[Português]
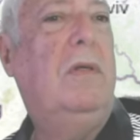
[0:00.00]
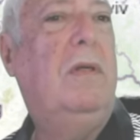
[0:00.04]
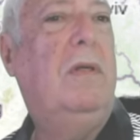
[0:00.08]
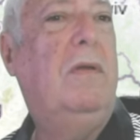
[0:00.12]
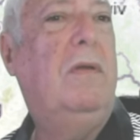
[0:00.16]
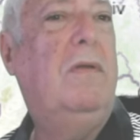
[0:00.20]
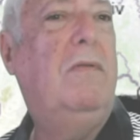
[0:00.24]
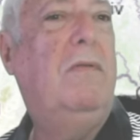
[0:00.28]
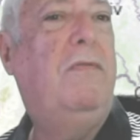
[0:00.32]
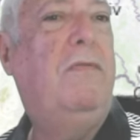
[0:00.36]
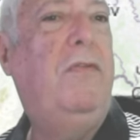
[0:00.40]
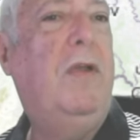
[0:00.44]

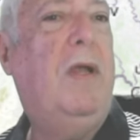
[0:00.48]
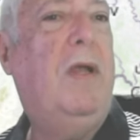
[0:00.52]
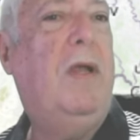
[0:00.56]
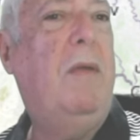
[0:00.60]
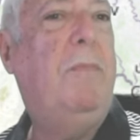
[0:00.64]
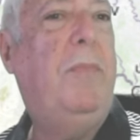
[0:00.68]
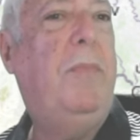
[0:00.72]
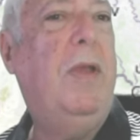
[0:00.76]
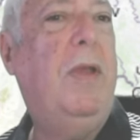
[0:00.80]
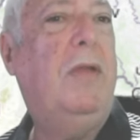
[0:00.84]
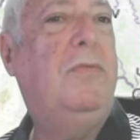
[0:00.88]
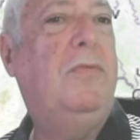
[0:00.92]
fica
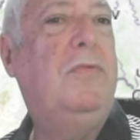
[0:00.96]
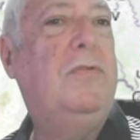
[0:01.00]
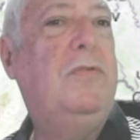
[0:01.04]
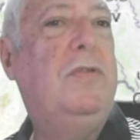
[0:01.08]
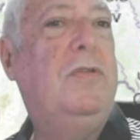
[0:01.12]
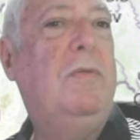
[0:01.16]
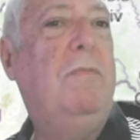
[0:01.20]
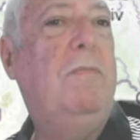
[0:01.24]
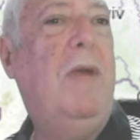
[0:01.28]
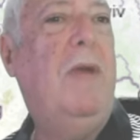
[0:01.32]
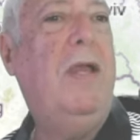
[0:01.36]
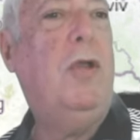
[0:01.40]
perto
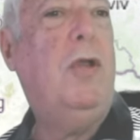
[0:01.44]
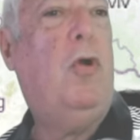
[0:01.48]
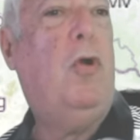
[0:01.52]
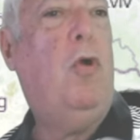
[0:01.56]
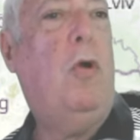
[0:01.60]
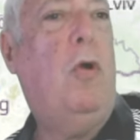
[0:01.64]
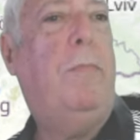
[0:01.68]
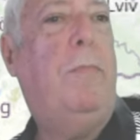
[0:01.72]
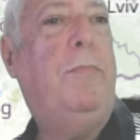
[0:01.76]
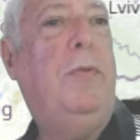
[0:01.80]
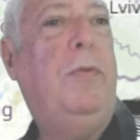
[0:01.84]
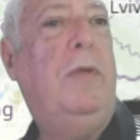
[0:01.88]
de
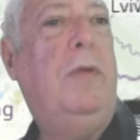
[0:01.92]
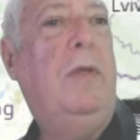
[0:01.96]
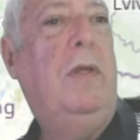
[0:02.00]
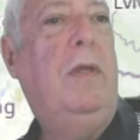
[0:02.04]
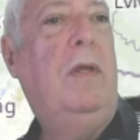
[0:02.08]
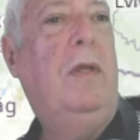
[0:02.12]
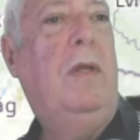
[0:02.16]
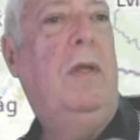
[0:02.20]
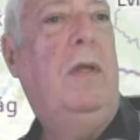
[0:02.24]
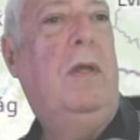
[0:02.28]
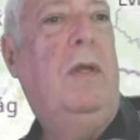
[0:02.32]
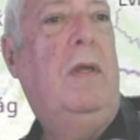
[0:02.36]
Maikop.
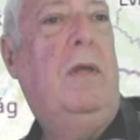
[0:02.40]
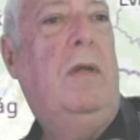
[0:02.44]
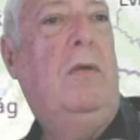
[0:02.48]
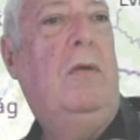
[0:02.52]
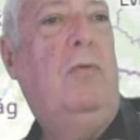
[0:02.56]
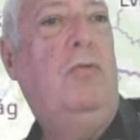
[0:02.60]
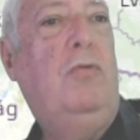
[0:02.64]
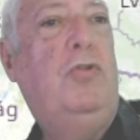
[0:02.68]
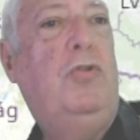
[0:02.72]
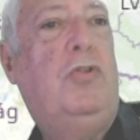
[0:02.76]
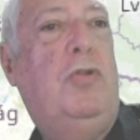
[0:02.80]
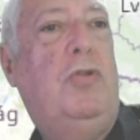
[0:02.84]

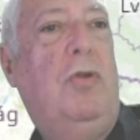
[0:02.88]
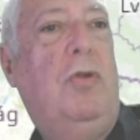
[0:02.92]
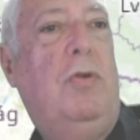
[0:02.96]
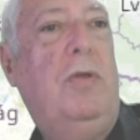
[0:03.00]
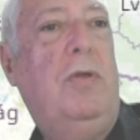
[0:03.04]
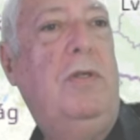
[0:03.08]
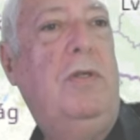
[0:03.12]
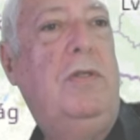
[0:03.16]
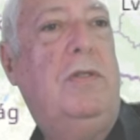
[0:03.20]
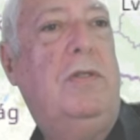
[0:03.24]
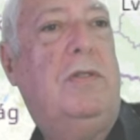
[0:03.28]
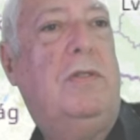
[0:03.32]
Os
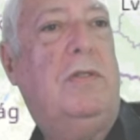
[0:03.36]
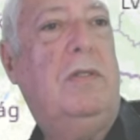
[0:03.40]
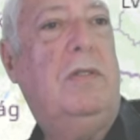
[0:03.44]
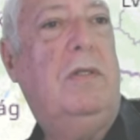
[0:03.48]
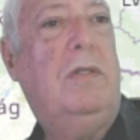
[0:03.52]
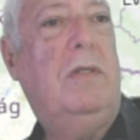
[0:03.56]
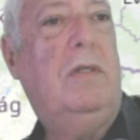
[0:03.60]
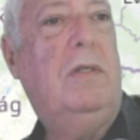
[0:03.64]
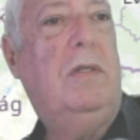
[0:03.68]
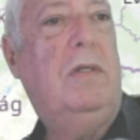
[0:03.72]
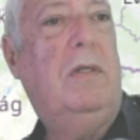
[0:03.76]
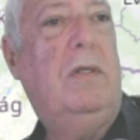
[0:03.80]

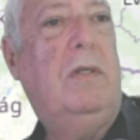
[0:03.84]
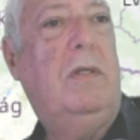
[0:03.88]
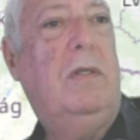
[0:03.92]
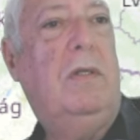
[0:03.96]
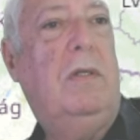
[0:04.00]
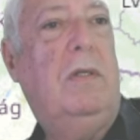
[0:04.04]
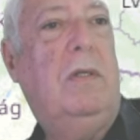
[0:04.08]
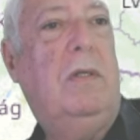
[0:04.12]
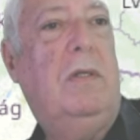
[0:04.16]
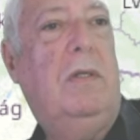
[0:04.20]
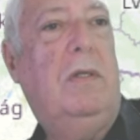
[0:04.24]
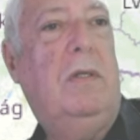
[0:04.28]
drones
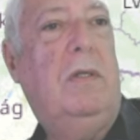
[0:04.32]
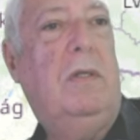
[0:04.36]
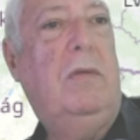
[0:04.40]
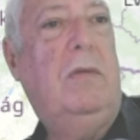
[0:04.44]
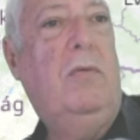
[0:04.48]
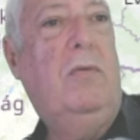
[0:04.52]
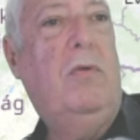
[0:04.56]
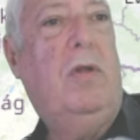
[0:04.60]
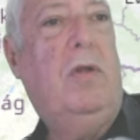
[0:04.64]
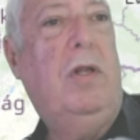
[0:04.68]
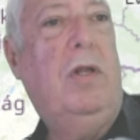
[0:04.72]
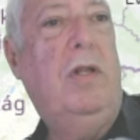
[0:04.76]

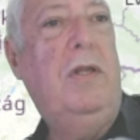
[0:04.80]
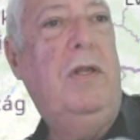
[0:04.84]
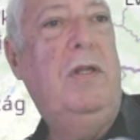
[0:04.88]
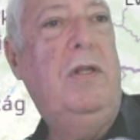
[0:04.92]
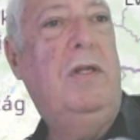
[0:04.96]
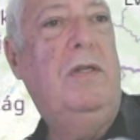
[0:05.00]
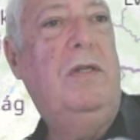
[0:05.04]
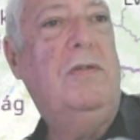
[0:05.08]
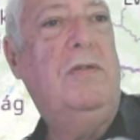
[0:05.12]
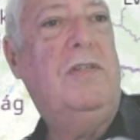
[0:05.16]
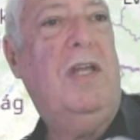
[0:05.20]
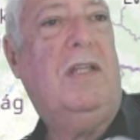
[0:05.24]

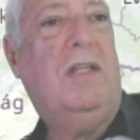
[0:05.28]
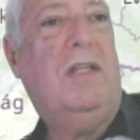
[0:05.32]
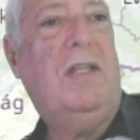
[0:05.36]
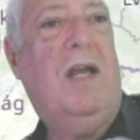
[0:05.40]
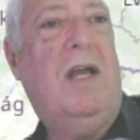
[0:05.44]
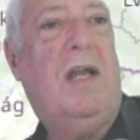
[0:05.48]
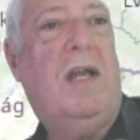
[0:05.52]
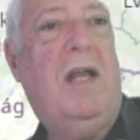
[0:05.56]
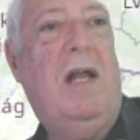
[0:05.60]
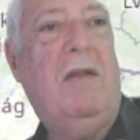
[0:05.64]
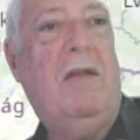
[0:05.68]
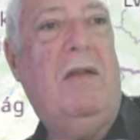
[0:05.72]
ucranianos
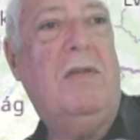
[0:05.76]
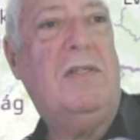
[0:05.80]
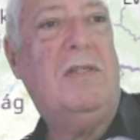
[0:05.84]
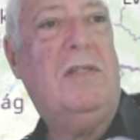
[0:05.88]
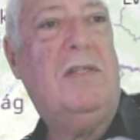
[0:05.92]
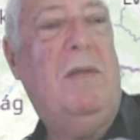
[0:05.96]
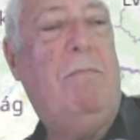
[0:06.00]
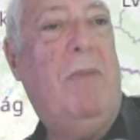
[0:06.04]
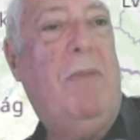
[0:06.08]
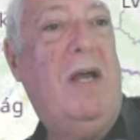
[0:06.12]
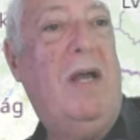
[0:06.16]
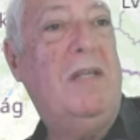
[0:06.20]
atacaram
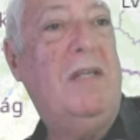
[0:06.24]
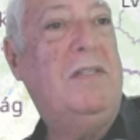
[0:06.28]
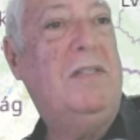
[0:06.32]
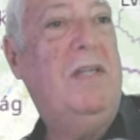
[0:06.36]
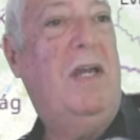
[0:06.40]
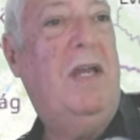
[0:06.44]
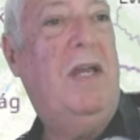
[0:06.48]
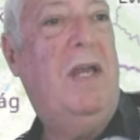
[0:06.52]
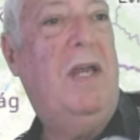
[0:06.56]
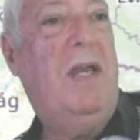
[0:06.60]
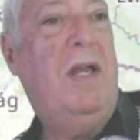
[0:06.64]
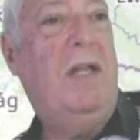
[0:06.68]
essa base
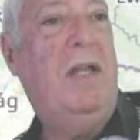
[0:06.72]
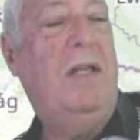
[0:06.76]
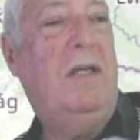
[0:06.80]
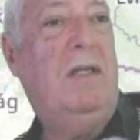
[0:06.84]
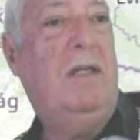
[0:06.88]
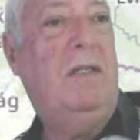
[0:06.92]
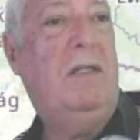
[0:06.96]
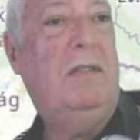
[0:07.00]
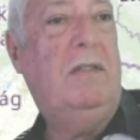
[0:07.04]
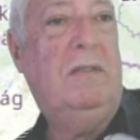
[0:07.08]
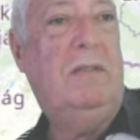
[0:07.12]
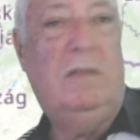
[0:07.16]

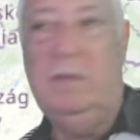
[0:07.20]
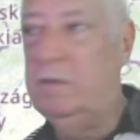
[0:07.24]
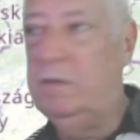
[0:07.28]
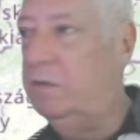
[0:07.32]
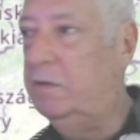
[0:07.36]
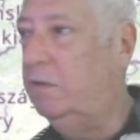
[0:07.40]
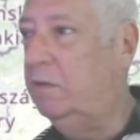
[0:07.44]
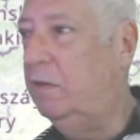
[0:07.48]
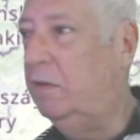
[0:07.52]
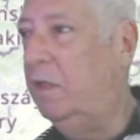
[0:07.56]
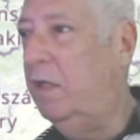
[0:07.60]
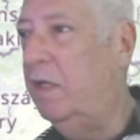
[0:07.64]
aérea
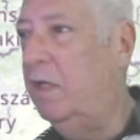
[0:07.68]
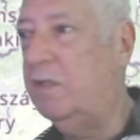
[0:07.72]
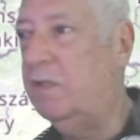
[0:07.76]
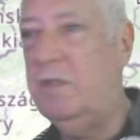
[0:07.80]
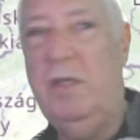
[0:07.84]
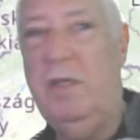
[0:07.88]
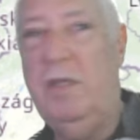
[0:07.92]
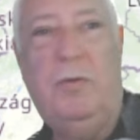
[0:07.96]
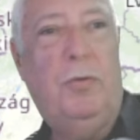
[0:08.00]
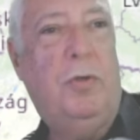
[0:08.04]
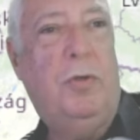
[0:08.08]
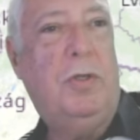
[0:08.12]

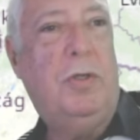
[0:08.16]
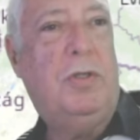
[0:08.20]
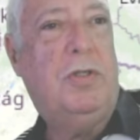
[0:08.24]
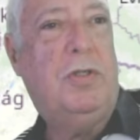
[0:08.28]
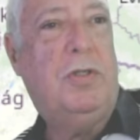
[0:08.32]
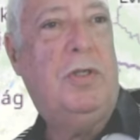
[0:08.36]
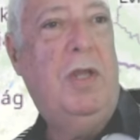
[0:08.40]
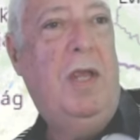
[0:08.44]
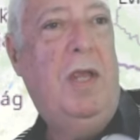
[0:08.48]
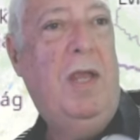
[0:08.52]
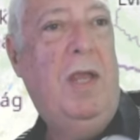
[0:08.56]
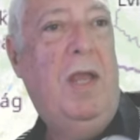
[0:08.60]
essa
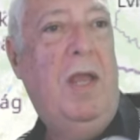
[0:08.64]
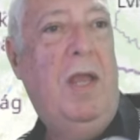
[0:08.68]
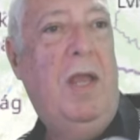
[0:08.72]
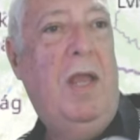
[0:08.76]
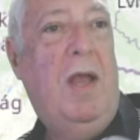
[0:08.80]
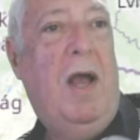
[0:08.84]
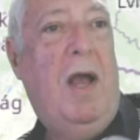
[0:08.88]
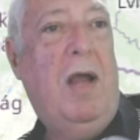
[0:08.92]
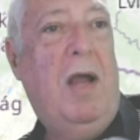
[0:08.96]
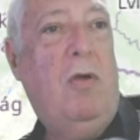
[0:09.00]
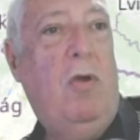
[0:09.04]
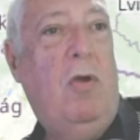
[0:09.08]
noite.
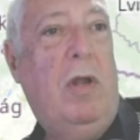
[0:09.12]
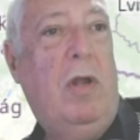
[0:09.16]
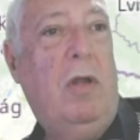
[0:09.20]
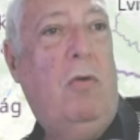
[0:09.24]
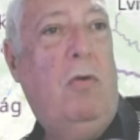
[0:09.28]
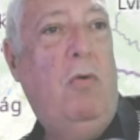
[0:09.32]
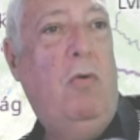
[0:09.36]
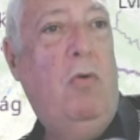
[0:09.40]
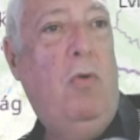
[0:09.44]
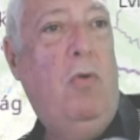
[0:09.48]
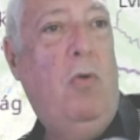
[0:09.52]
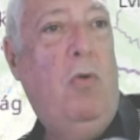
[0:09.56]
Agora,
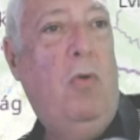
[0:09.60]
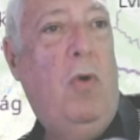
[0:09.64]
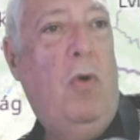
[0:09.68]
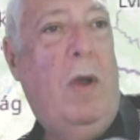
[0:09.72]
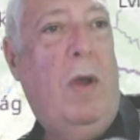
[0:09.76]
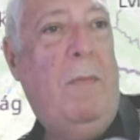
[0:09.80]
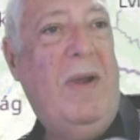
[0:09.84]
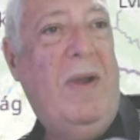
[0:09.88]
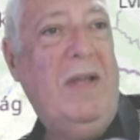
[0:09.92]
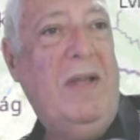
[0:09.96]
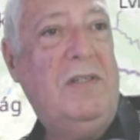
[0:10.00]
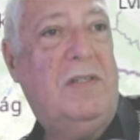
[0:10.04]
o, o,
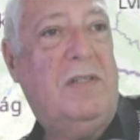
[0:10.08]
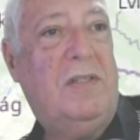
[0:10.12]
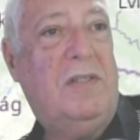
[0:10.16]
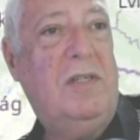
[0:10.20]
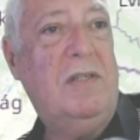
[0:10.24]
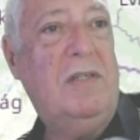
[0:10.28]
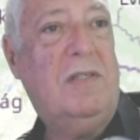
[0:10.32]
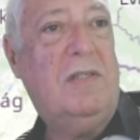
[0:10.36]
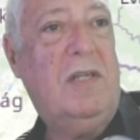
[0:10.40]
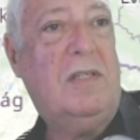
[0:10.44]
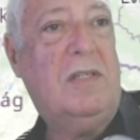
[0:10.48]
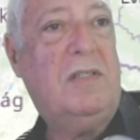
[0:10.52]
a mais
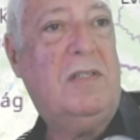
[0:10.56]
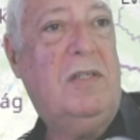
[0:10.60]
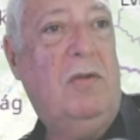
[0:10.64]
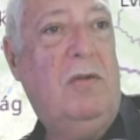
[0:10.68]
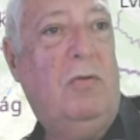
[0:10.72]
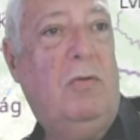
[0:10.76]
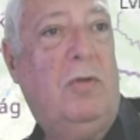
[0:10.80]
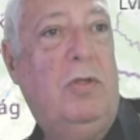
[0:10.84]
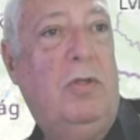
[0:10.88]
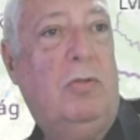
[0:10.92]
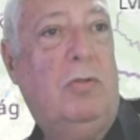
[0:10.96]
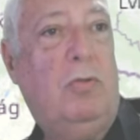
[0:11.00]

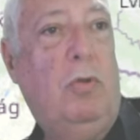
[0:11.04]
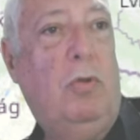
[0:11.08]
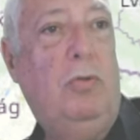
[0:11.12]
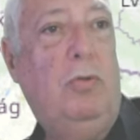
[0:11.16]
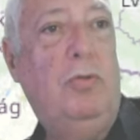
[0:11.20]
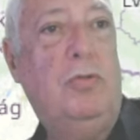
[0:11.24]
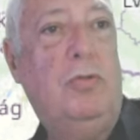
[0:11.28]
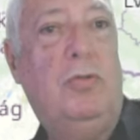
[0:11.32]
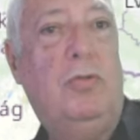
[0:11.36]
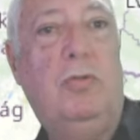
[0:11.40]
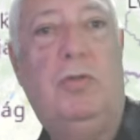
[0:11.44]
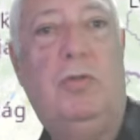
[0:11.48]
sensação que
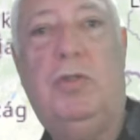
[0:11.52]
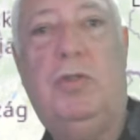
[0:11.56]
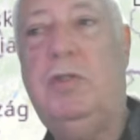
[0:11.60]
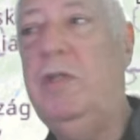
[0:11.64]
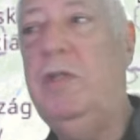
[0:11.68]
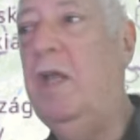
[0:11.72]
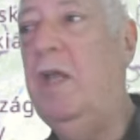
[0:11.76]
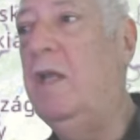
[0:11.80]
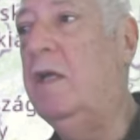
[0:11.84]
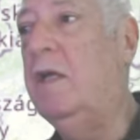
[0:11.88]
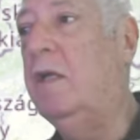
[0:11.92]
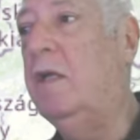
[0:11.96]
todos os
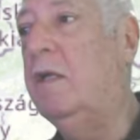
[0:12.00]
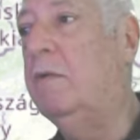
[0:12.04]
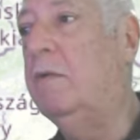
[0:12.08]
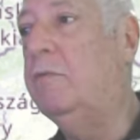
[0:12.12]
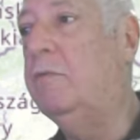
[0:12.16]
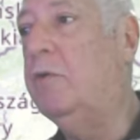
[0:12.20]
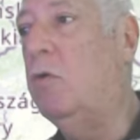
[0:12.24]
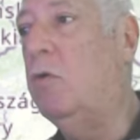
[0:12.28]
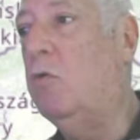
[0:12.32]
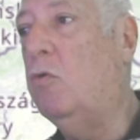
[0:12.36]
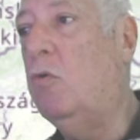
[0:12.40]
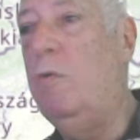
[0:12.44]
Telegram
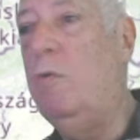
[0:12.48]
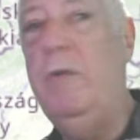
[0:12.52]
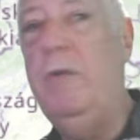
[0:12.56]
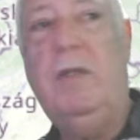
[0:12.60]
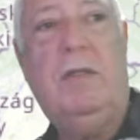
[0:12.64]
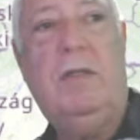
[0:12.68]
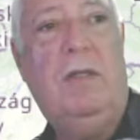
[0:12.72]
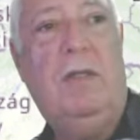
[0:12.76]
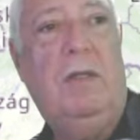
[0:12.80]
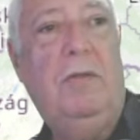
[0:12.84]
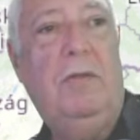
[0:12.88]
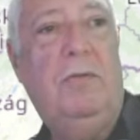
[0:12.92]
estão
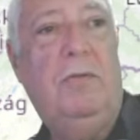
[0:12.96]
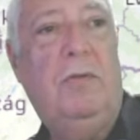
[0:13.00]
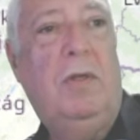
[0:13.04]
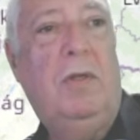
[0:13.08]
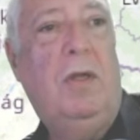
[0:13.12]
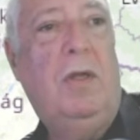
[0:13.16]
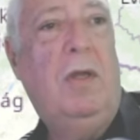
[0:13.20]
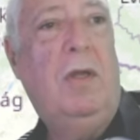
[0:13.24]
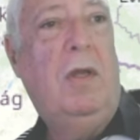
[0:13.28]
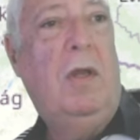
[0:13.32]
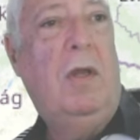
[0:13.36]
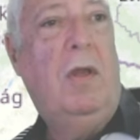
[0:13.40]
comentando
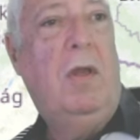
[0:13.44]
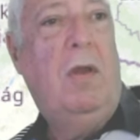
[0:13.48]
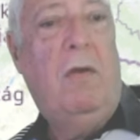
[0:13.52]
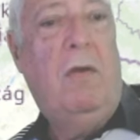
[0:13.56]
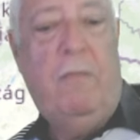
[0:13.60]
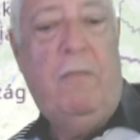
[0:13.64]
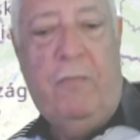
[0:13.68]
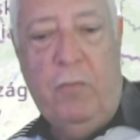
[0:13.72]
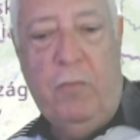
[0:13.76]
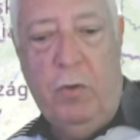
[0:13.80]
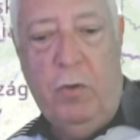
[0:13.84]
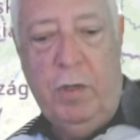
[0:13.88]

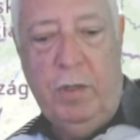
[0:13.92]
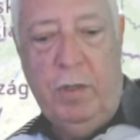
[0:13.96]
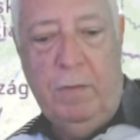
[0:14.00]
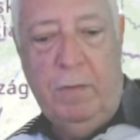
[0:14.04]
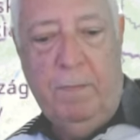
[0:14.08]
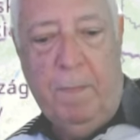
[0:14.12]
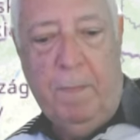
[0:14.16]
foi